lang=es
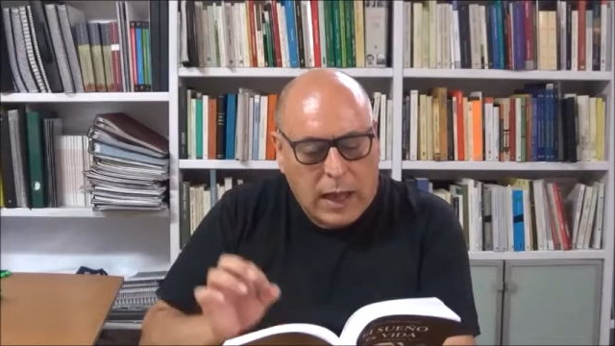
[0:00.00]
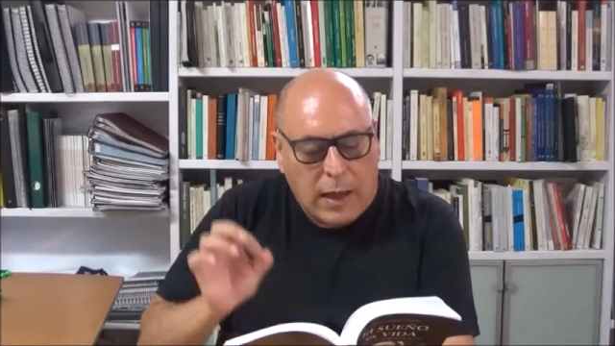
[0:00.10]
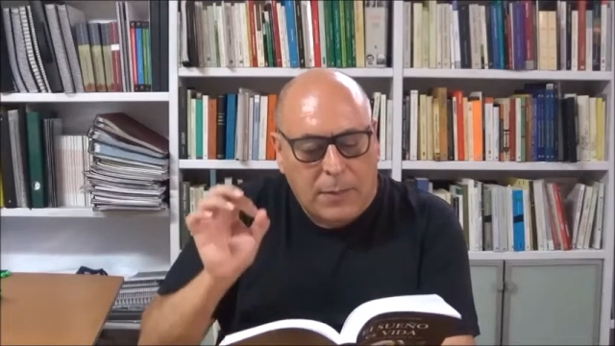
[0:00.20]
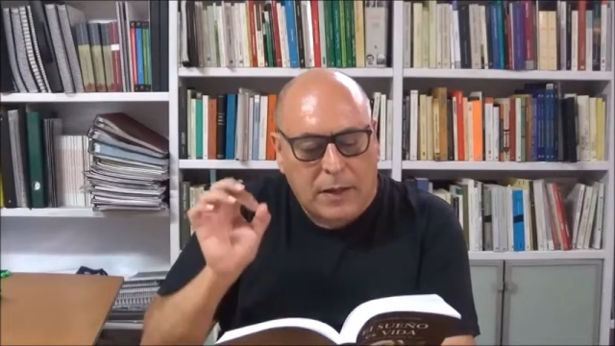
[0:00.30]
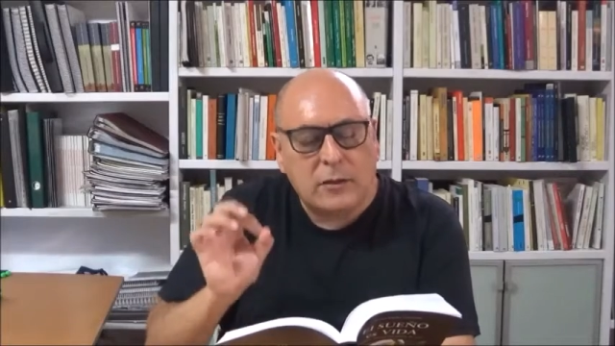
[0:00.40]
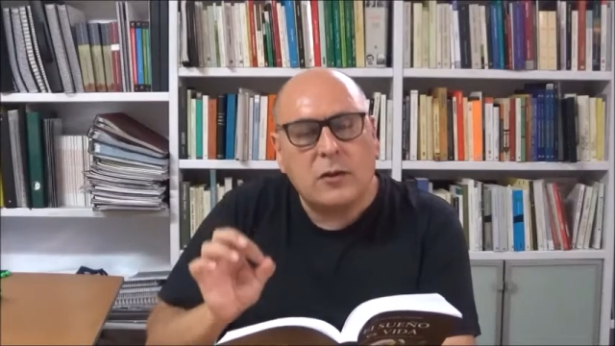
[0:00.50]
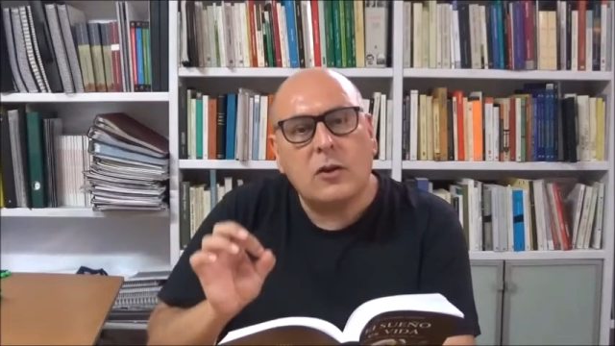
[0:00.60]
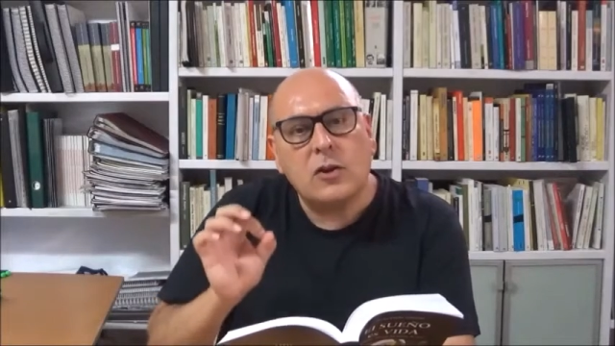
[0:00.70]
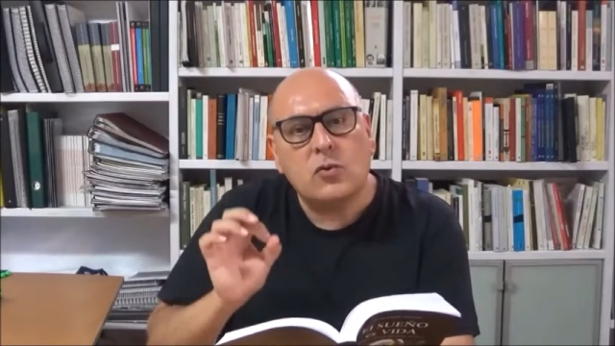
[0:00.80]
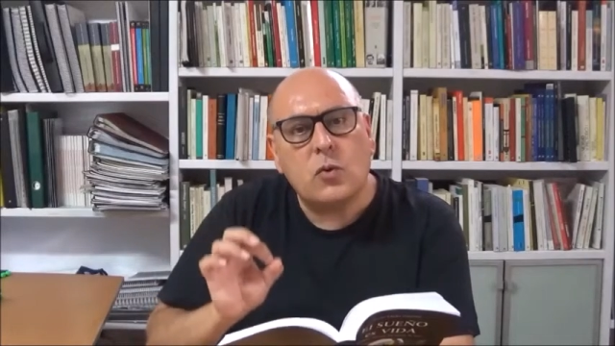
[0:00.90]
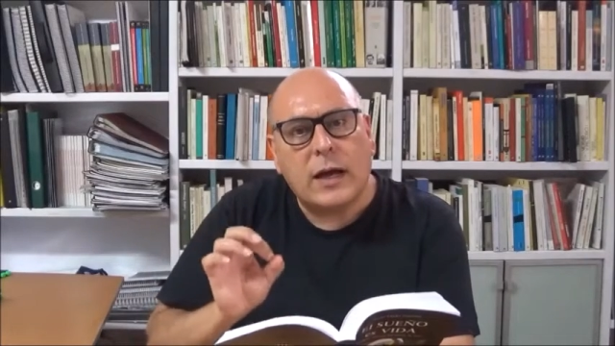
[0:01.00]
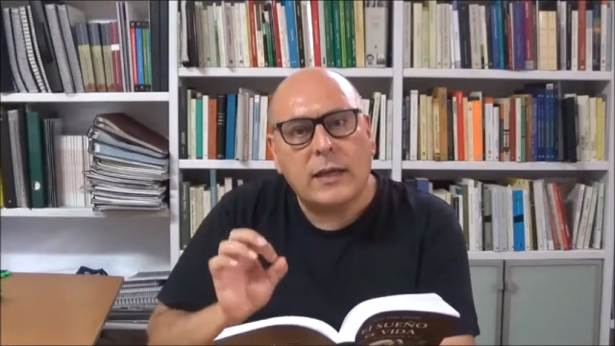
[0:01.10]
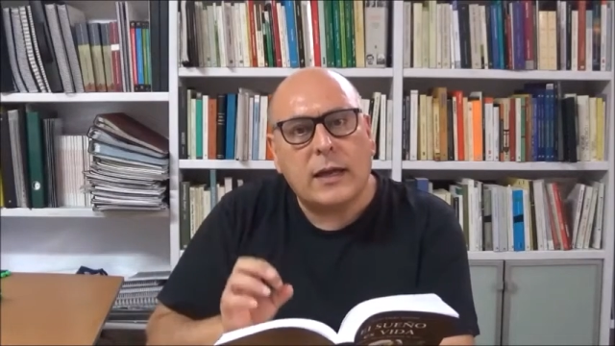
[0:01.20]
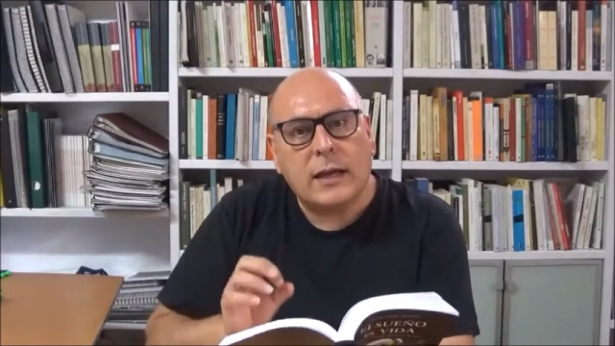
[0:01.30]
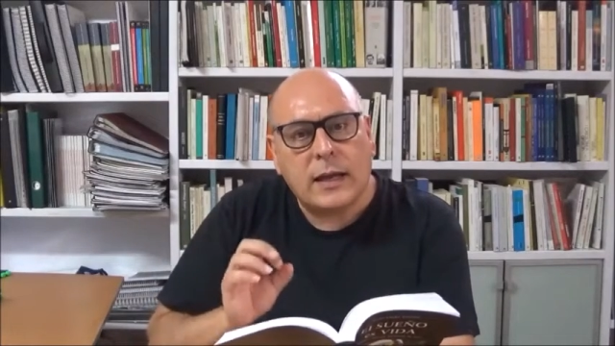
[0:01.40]
a partir de su
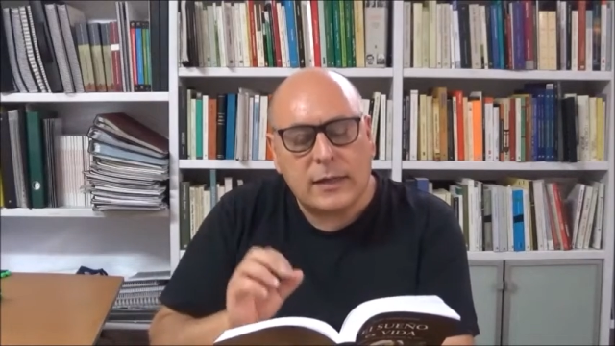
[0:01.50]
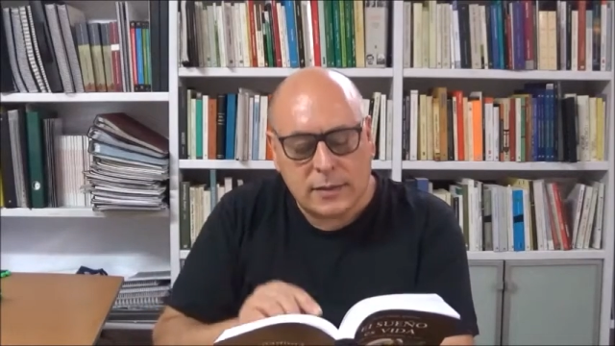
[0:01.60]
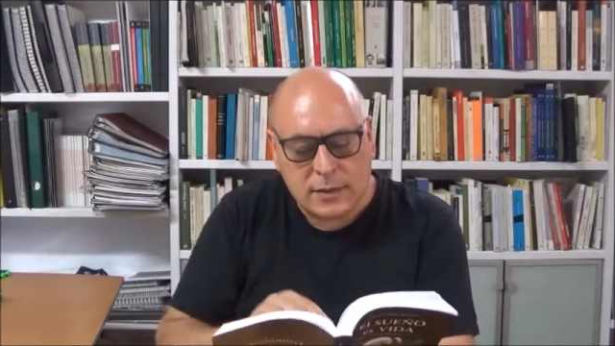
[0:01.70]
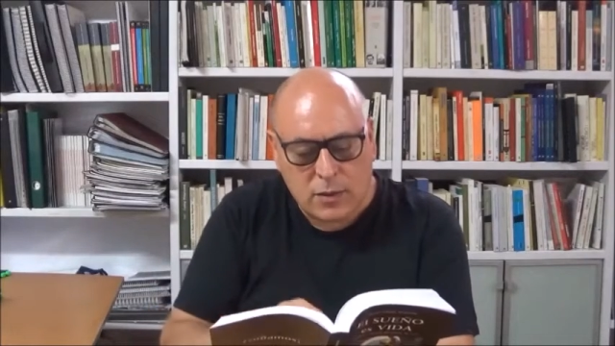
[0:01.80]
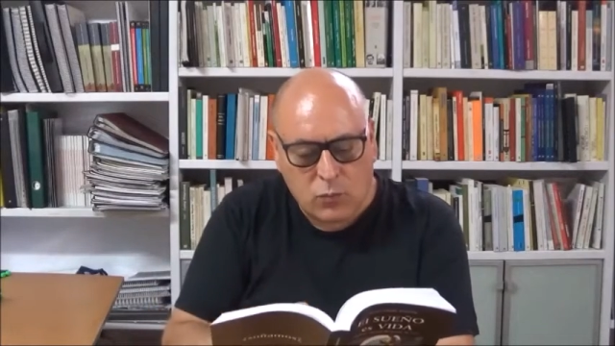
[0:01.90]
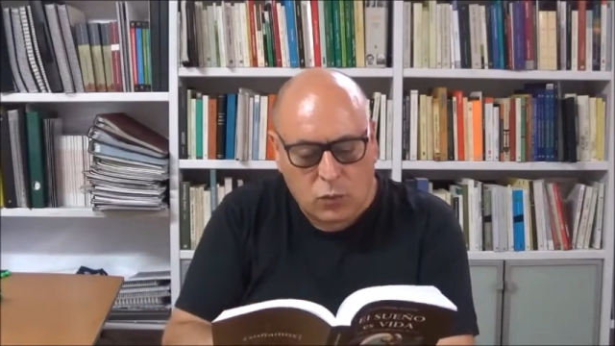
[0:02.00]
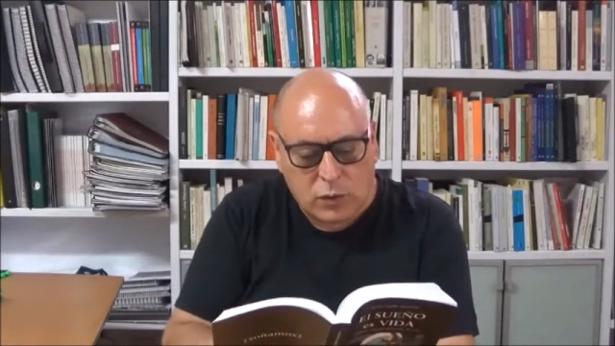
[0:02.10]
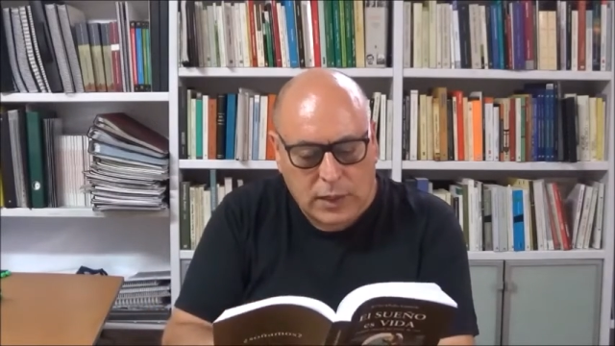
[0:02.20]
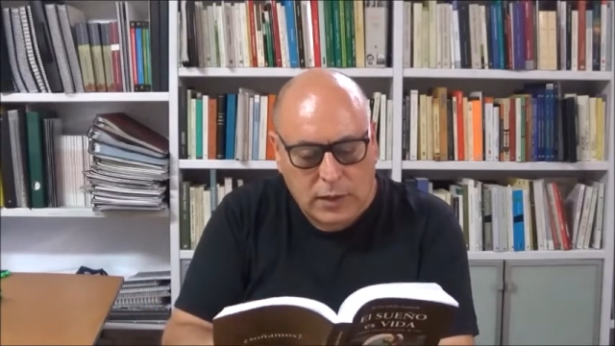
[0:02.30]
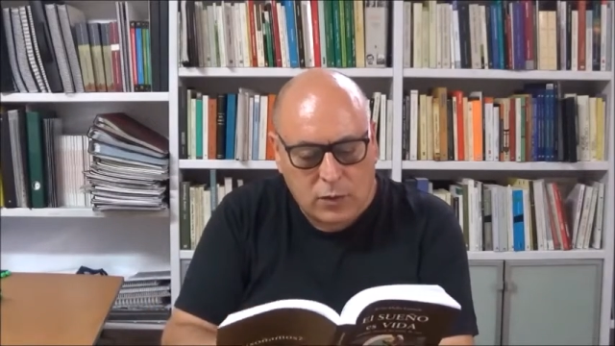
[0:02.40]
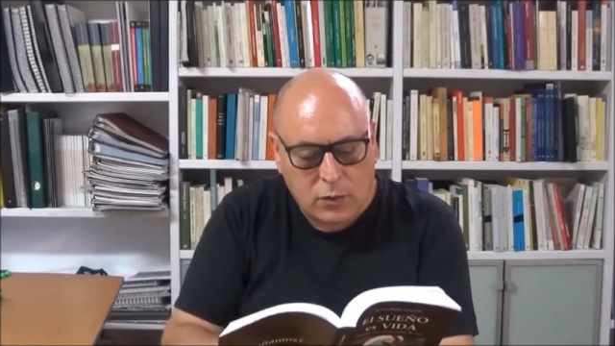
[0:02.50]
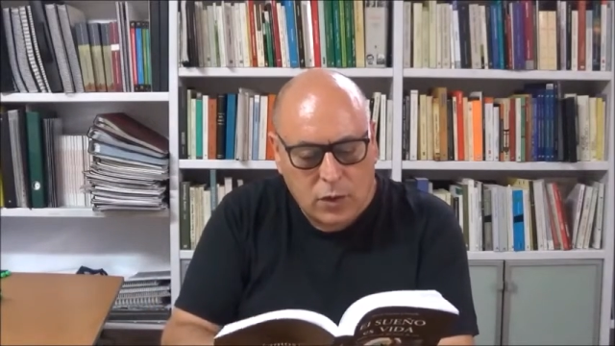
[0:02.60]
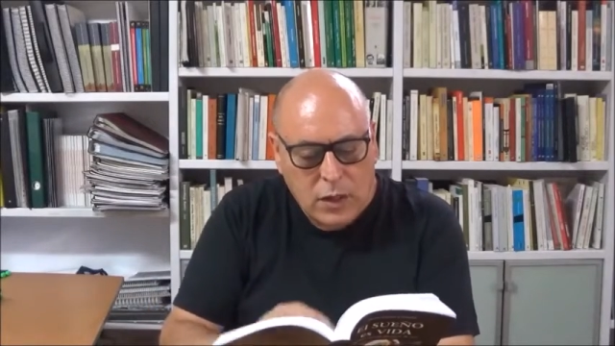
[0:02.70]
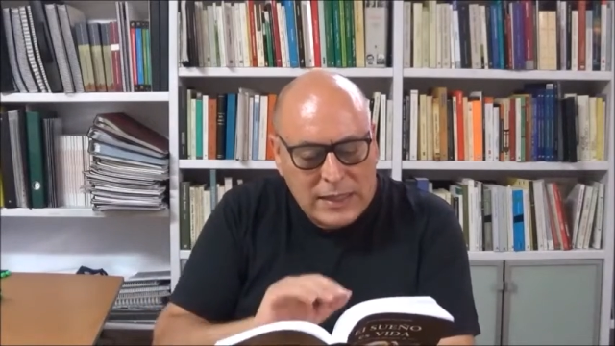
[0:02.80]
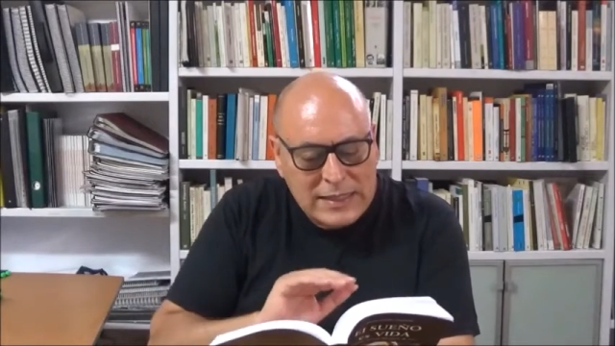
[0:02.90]
callar casi simultáneo,
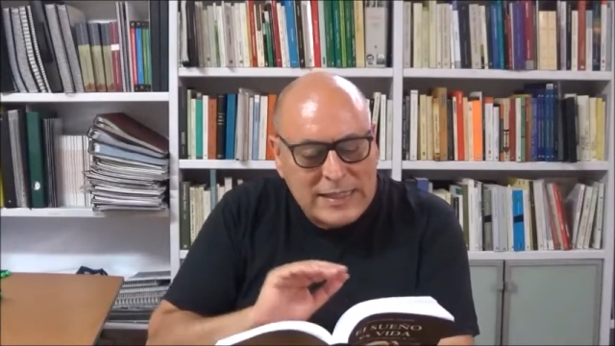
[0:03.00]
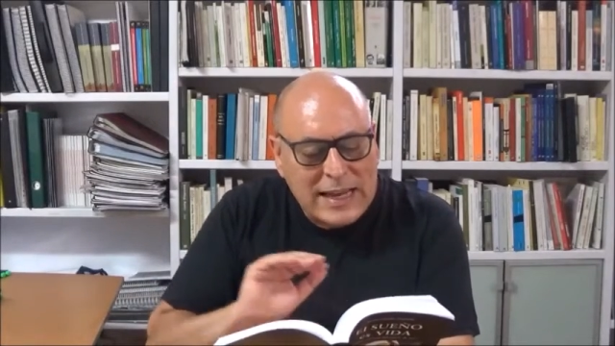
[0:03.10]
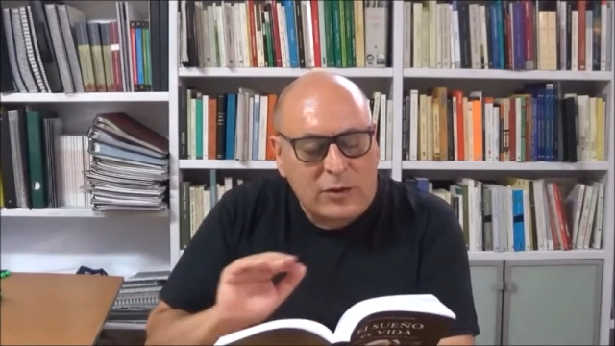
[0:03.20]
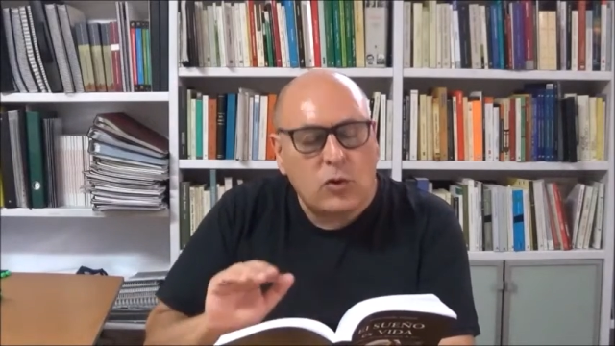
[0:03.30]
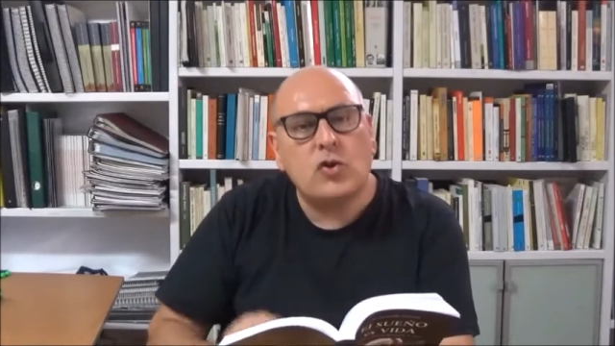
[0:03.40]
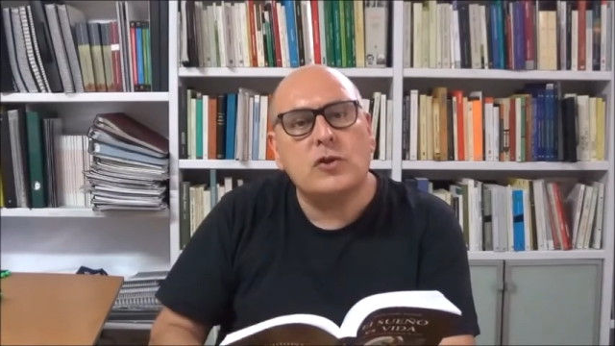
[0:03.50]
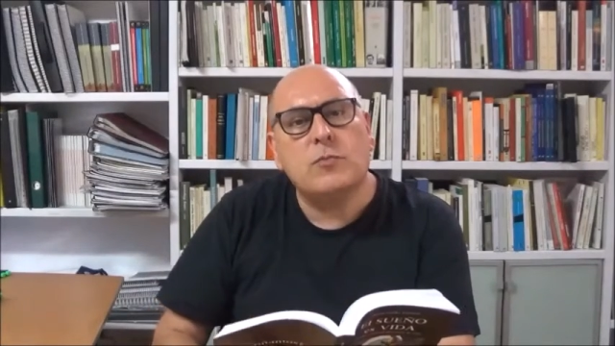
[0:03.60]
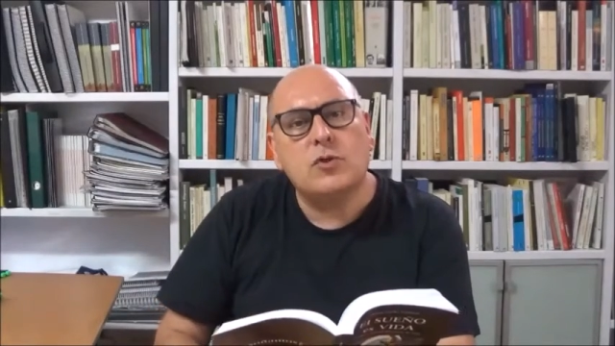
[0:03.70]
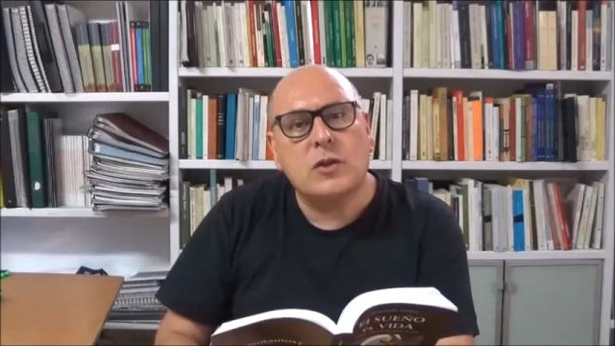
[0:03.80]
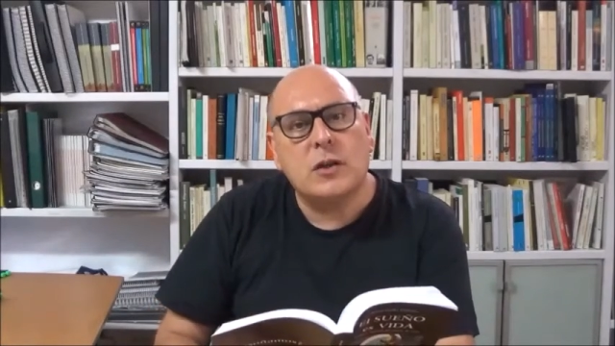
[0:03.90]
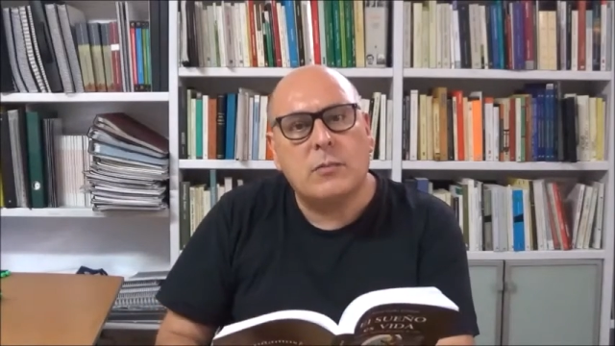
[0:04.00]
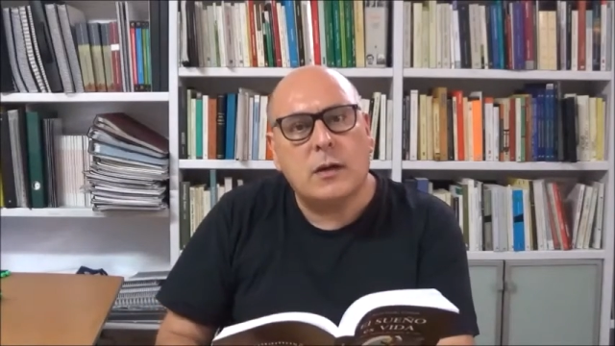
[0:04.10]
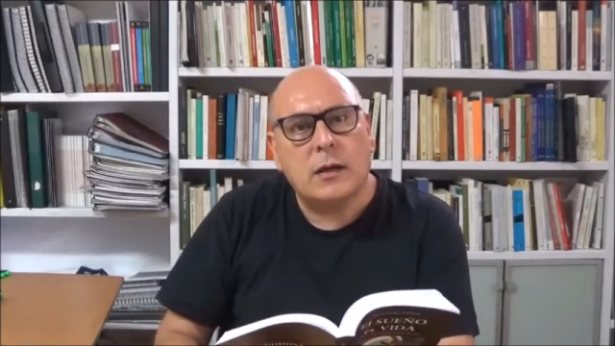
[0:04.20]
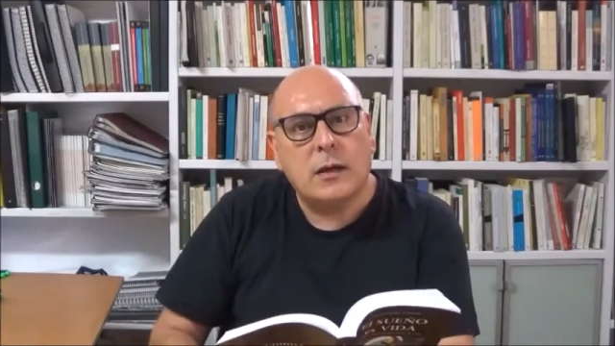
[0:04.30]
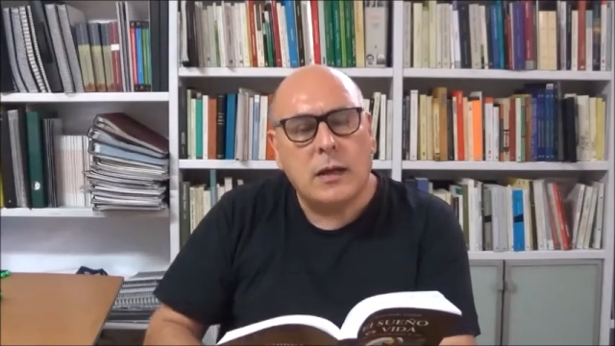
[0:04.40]
ya todo es
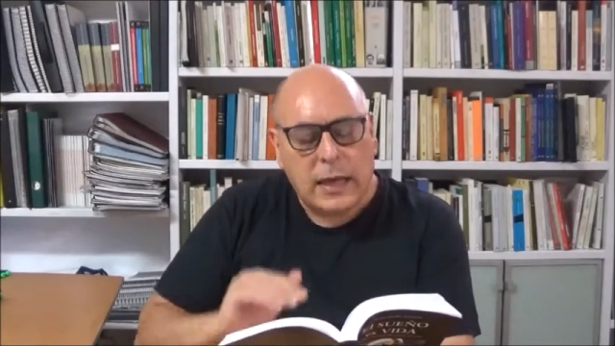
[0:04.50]
posible.